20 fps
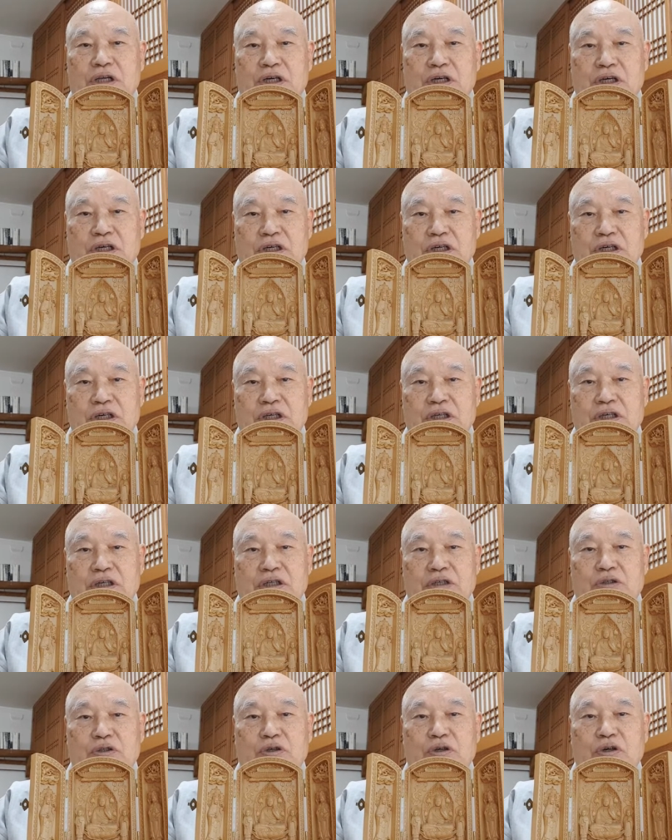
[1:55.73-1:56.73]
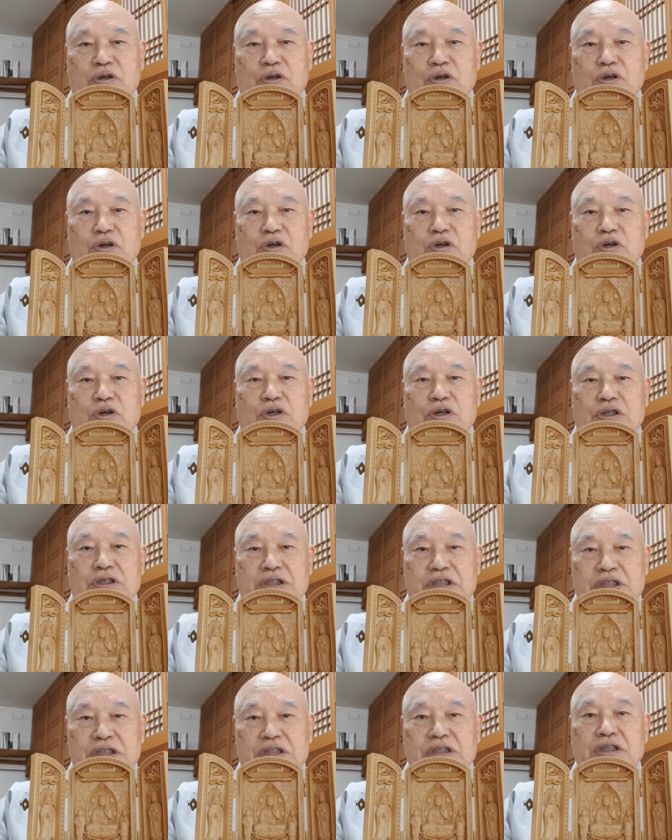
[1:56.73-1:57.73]
어, 또
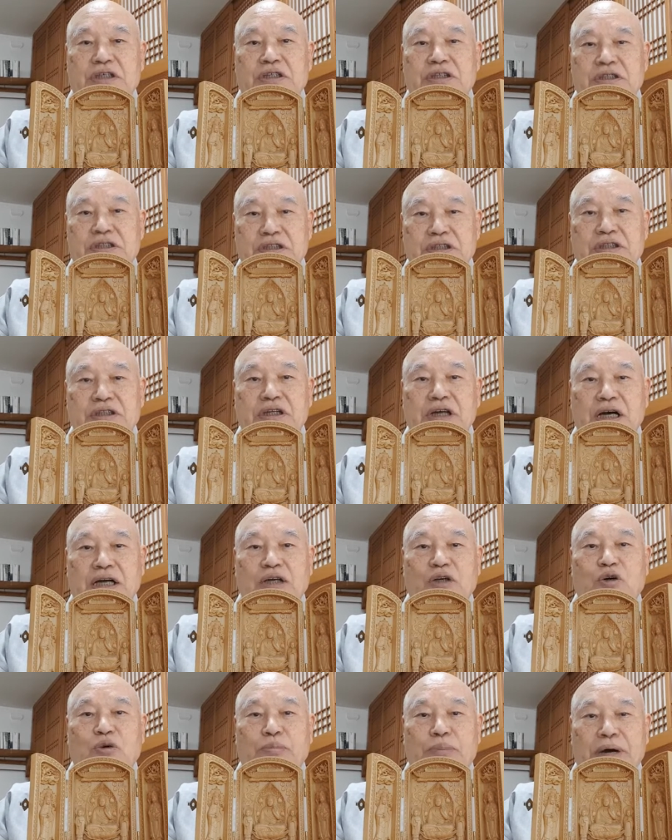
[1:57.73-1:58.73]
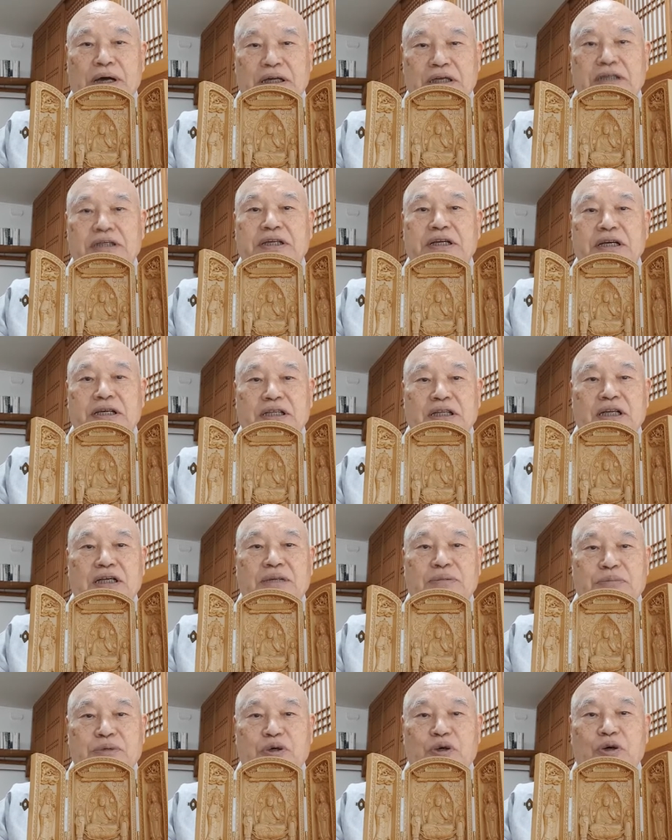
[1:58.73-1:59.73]
시성 정가이고 바른
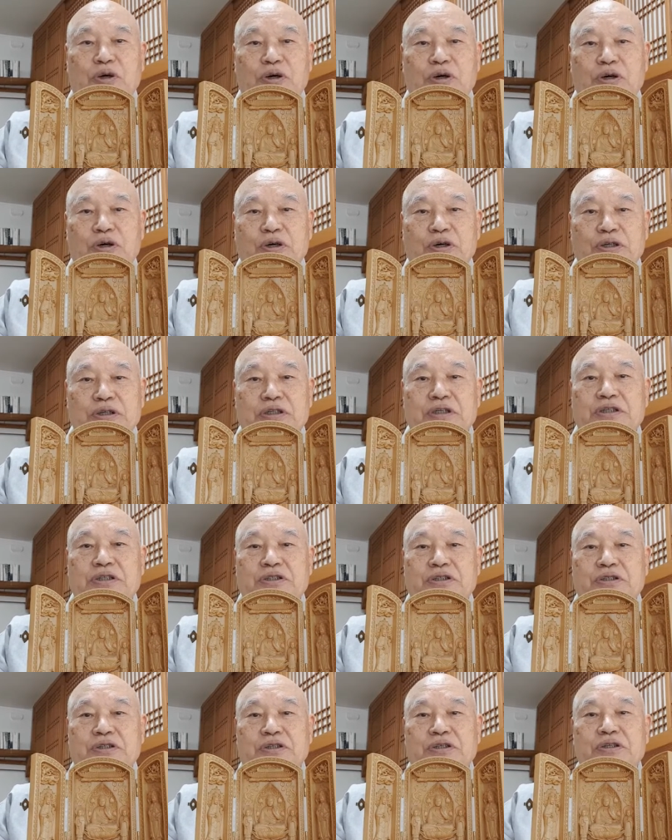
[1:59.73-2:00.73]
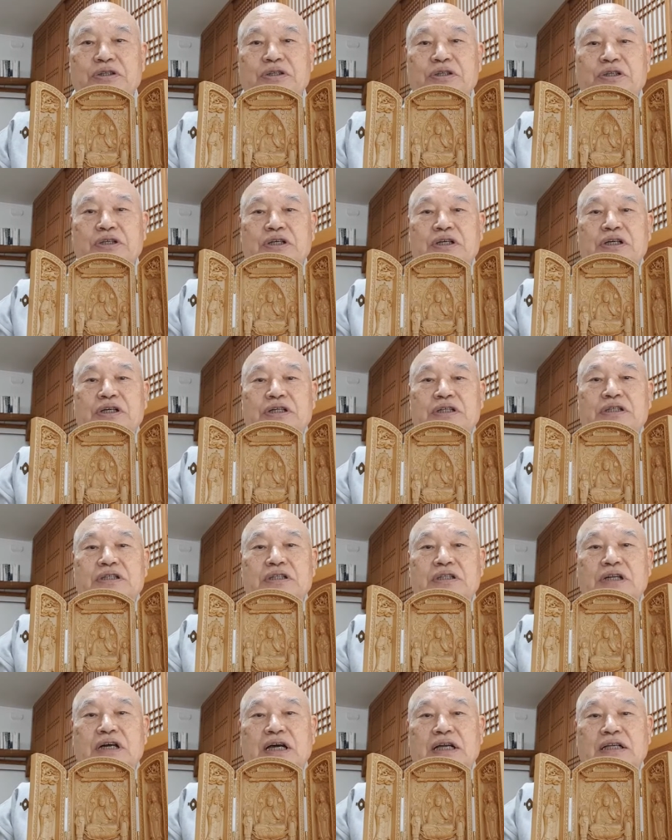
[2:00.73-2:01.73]
깨달음이고 그렇죠.
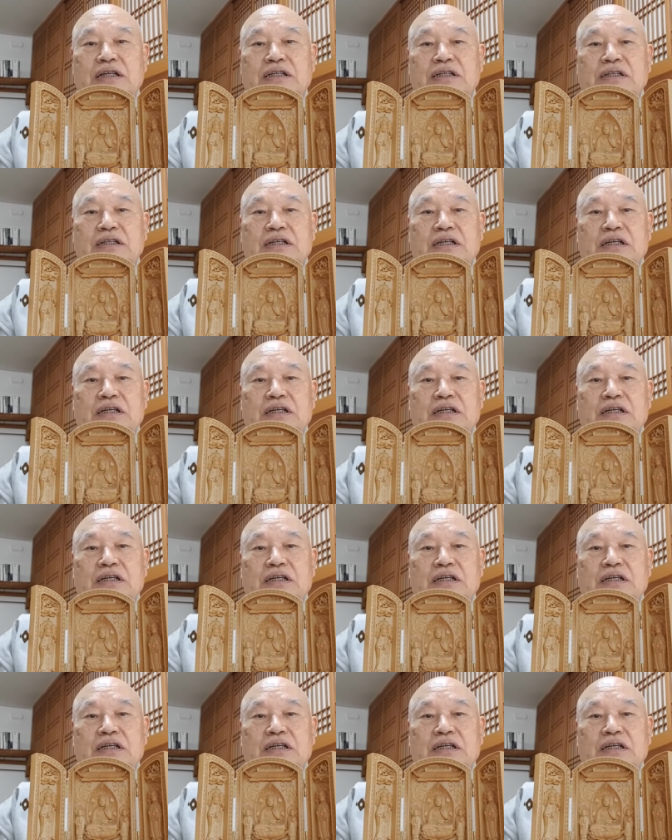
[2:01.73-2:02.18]
그러한